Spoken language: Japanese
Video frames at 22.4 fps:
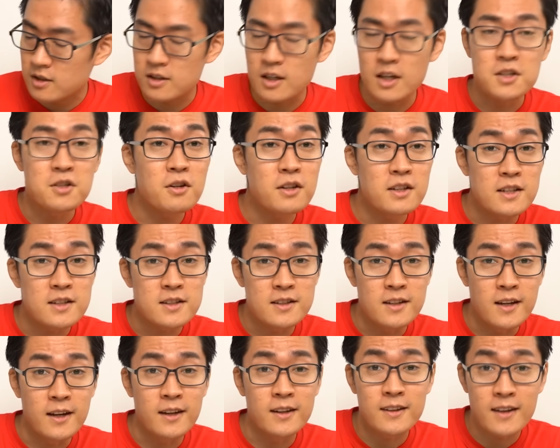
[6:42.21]
最初はで
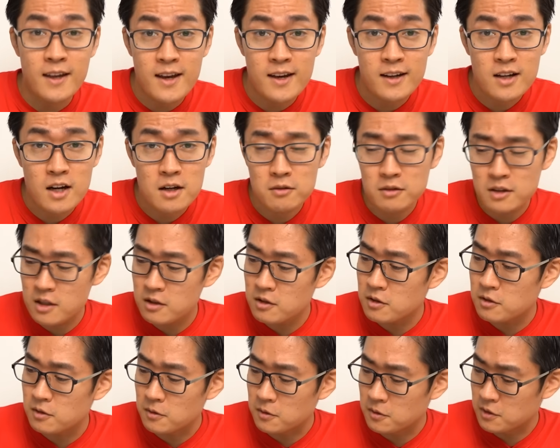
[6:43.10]
すね、定格電
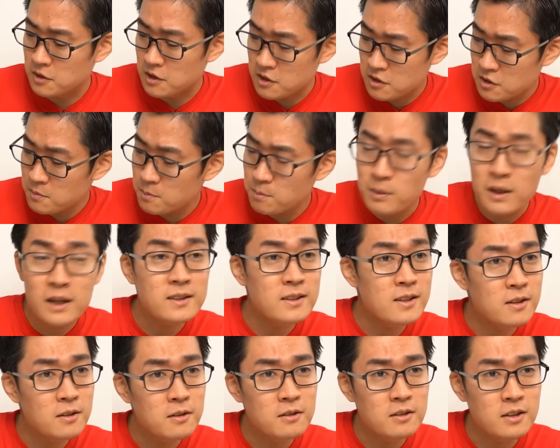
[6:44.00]
流の
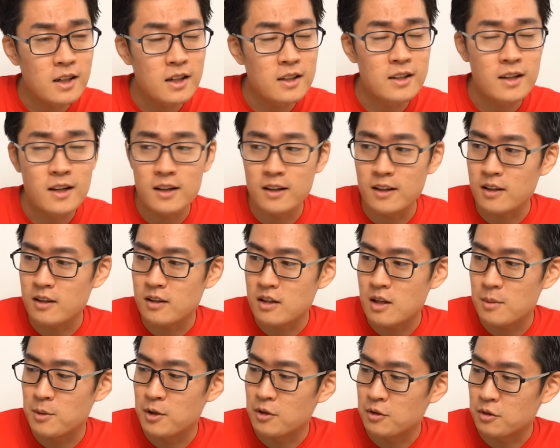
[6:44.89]
20% くらいでやっ
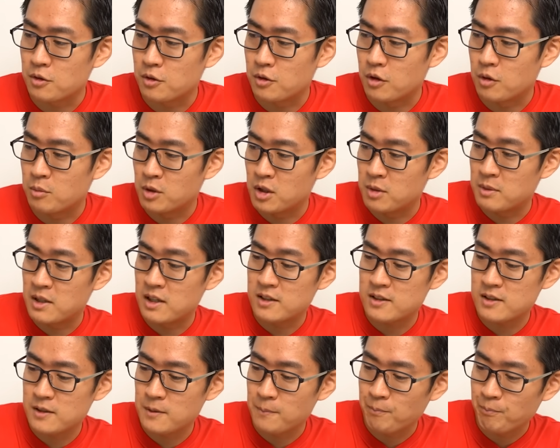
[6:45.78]
てみようと思い
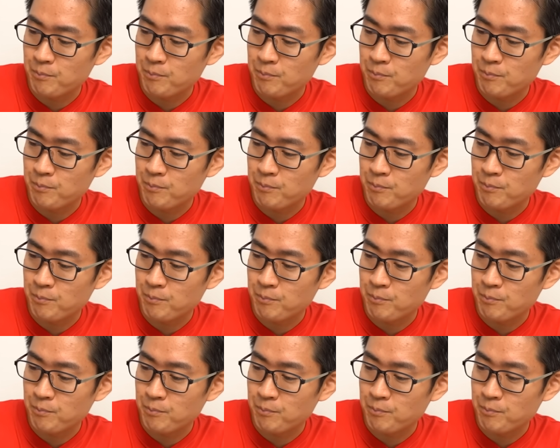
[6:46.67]
ます。